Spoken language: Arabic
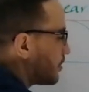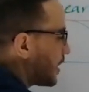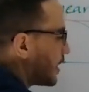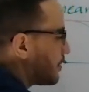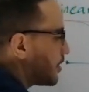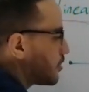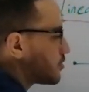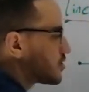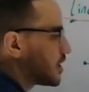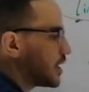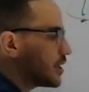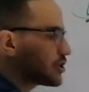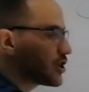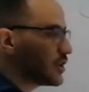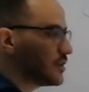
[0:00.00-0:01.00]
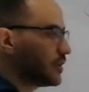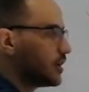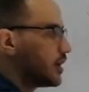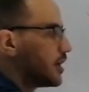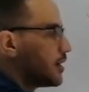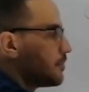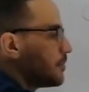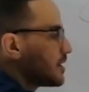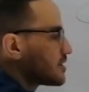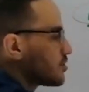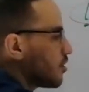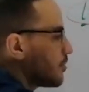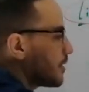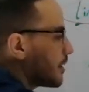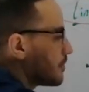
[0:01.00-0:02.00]
اه بيعمل اوسيليشن
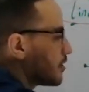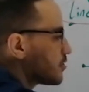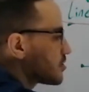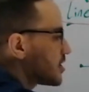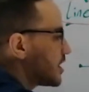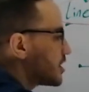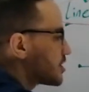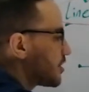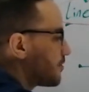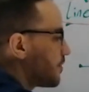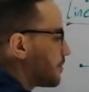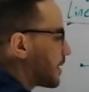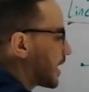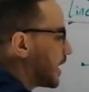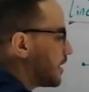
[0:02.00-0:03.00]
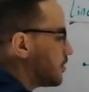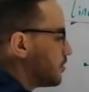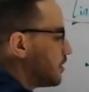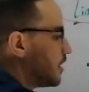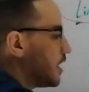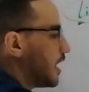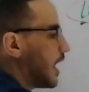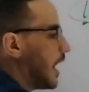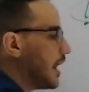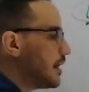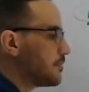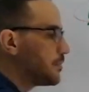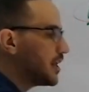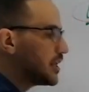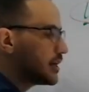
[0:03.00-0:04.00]
بس هو بيعمل اوسيليشن في مكانه
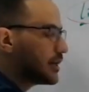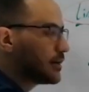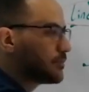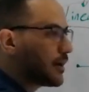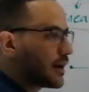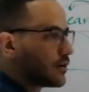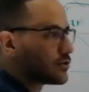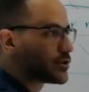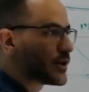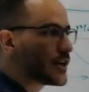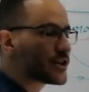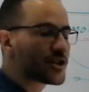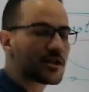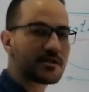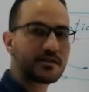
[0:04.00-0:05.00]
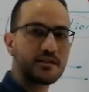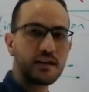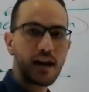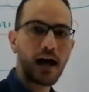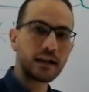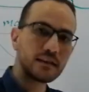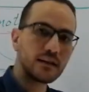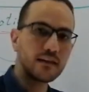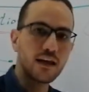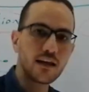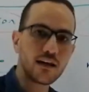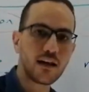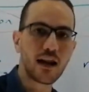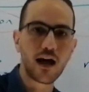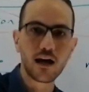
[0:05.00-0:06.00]
هل بينقل بقى الاوسيليشنز دي لحد
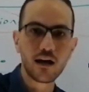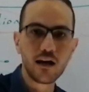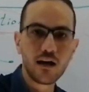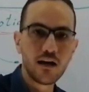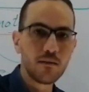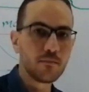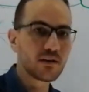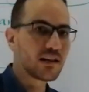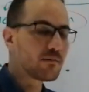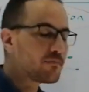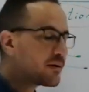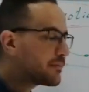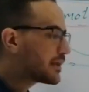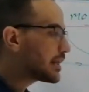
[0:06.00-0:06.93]
تاني لا ما دام ما